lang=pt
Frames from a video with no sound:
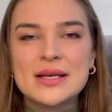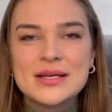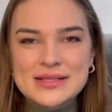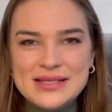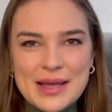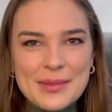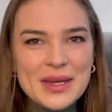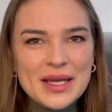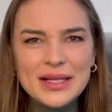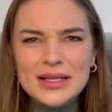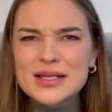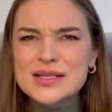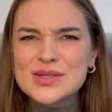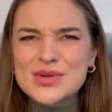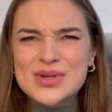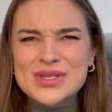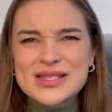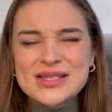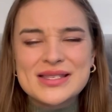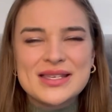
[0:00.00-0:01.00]
Sabe aquelas
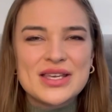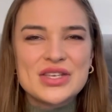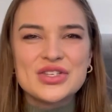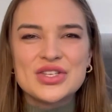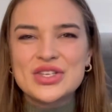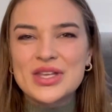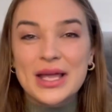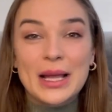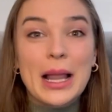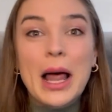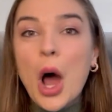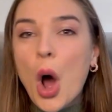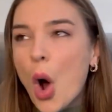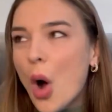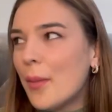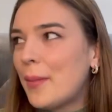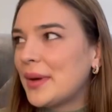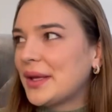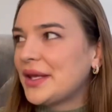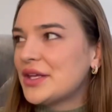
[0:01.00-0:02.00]
coisas que a gente, aquela
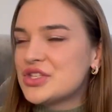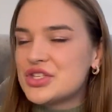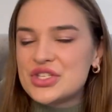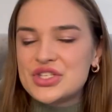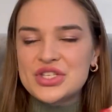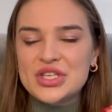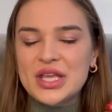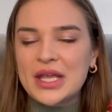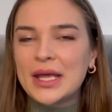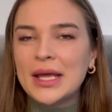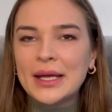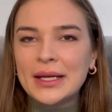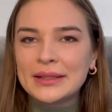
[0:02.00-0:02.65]
roupa que a gente